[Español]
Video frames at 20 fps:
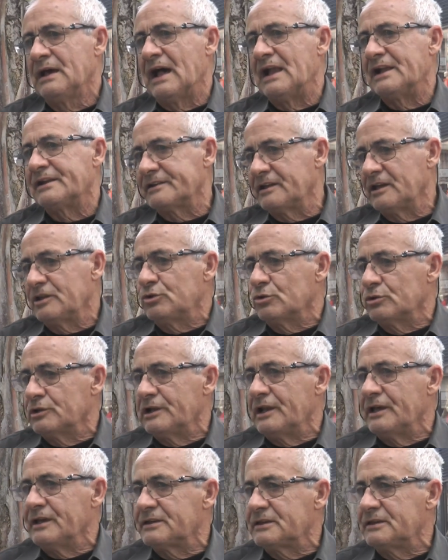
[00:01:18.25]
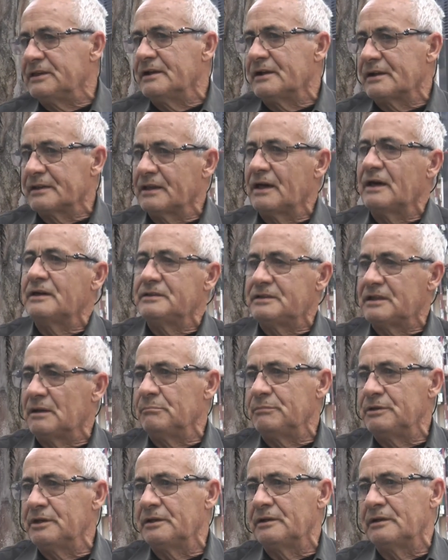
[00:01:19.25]
al resto de la izquierda y
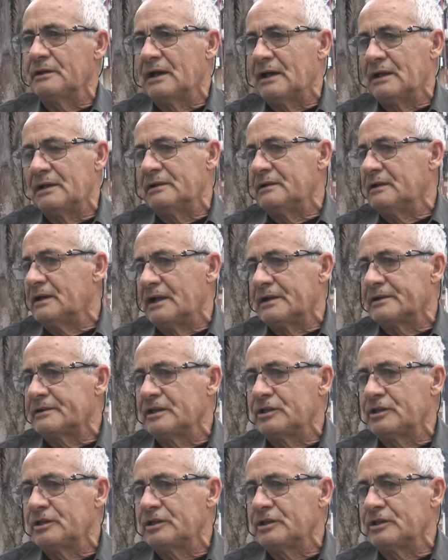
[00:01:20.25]
también al,